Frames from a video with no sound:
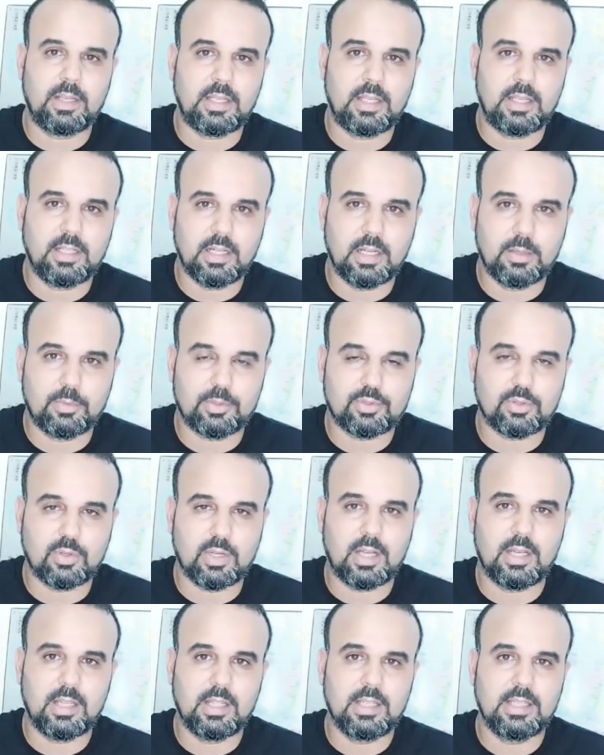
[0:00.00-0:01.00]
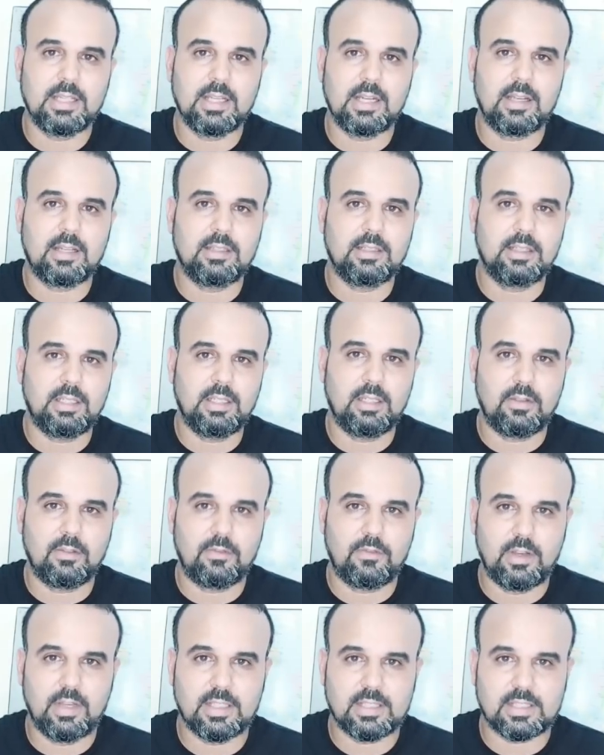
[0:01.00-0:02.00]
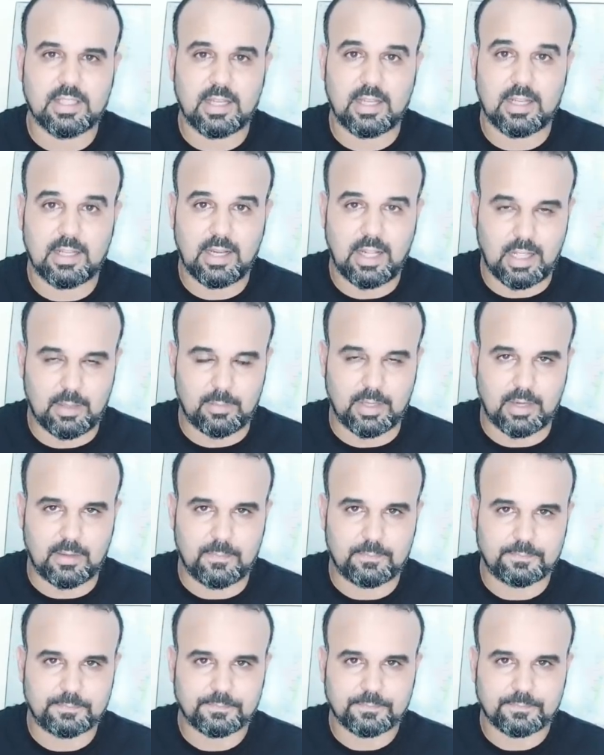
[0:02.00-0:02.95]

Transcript: يعني البرتغال هي يعني في الليسته الحمراء